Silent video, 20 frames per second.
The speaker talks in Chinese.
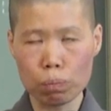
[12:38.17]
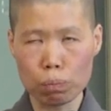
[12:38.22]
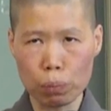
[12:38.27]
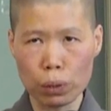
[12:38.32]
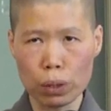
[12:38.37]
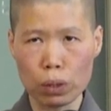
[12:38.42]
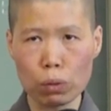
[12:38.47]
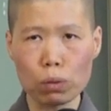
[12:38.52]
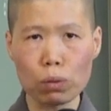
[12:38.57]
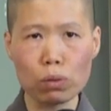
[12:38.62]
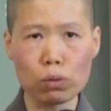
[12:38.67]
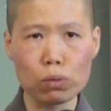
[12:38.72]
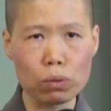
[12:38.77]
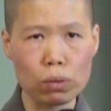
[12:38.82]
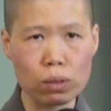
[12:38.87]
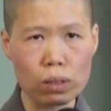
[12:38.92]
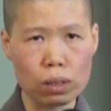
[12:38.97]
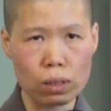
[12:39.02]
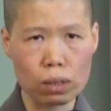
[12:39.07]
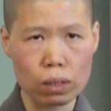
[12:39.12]
比喻就
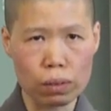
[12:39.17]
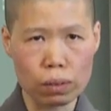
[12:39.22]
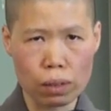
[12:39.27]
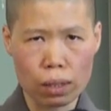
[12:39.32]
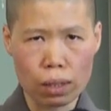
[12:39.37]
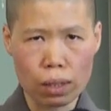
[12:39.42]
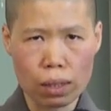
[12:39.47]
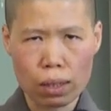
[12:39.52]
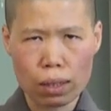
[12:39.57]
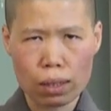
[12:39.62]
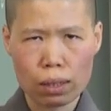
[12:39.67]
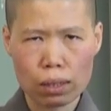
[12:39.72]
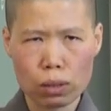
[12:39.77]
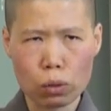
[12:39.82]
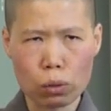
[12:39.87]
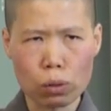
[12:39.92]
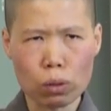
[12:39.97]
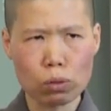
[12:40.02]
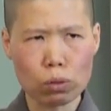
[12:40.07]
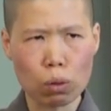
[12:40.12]
是
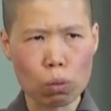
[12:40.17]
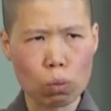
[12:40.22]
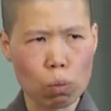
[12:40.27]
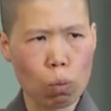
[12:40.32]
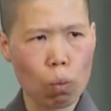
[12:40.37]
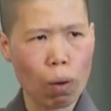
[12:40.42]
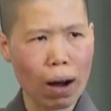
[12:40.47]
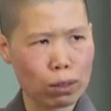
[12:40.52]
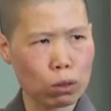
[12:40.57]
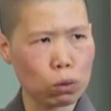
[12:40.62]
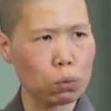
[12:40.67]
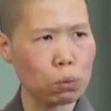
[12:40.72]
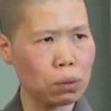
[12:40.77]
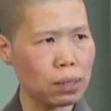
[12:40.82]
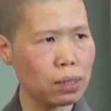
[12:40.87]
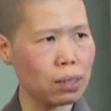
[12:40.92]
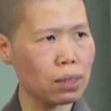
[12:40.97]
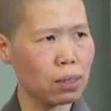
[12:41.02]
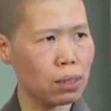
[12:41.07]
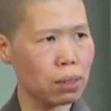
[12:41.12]
有一种挖土
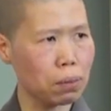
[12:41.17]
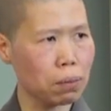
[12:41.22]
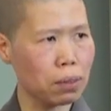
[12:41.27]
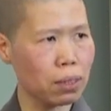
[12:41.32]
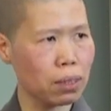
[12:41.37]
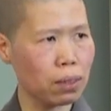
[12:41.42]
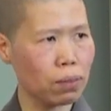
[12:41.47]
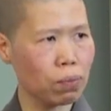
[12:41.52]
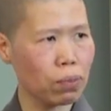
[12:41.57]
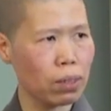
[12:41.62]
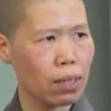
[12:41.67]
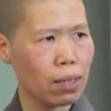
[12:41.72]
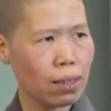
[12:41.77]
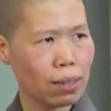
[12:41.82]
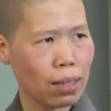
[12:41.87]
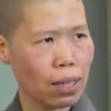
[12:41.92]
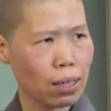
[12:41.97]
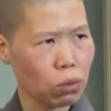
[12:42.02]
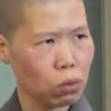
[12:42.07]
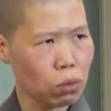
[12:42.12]
机，是不是？
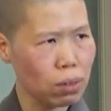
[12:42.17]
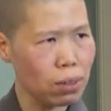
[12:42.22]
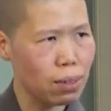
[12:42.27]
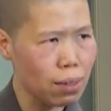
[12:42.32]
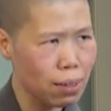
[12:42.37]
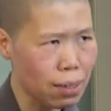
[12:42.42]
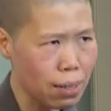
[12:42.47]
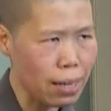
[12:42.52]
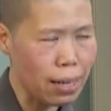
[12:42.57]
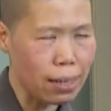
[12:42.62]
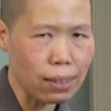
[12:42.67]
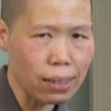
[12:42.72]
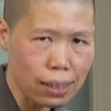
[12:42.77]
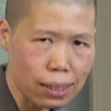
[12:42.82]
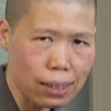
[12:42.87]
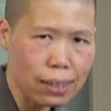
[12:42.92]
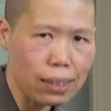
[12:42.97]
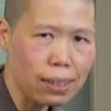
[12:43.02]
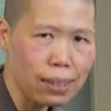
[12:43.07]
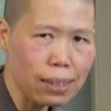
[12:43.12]
它就是连
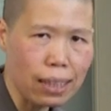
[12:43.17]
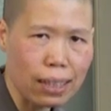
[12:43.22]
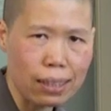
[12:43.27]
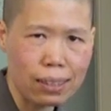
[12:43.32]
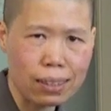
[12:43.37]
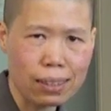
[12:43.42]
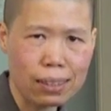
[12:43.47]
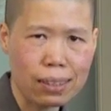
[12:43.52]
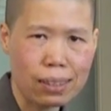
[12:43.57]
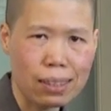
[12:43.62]
根呐。